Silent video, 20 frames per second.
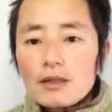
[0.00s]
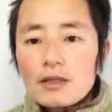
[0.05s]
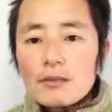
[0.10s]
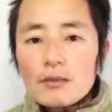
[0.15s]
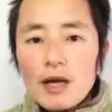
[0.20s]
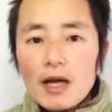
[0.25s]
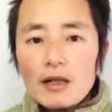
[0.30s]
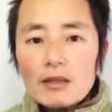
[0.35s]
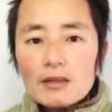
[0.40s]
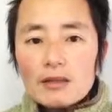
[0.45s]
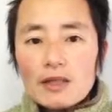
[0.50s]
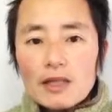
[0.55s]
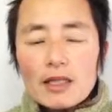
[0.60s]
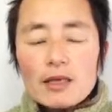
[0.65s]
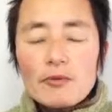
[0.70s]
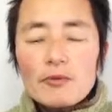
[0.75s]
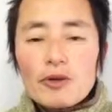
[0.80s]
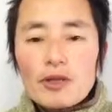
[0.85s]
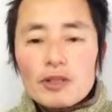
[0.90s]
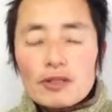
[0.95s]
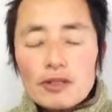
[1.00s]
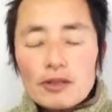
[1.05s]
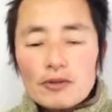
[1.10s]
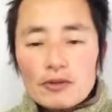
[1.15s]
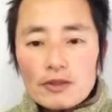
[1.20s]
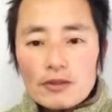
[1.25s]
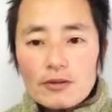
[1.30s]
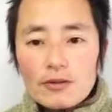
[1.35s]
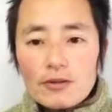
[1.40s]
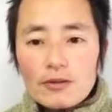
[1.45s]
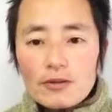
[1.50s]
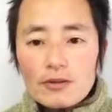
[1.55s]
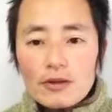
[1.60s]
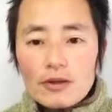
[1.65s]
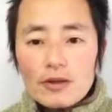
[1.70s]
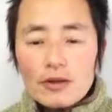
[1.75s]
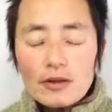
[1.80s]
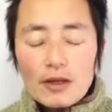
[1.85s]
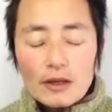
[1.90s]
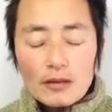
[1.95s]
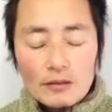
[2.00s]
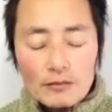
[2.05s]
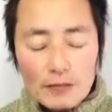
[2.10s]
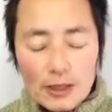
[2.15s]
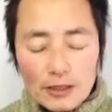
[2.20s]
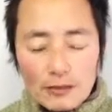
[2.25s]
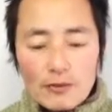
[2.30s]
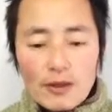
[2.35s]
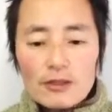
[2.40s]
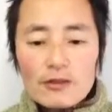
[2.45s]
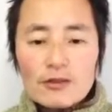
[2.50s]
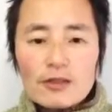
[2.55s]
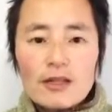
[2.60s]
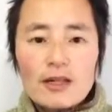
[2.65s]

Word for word: 今ダダ漏れしてるんですよ。パスワード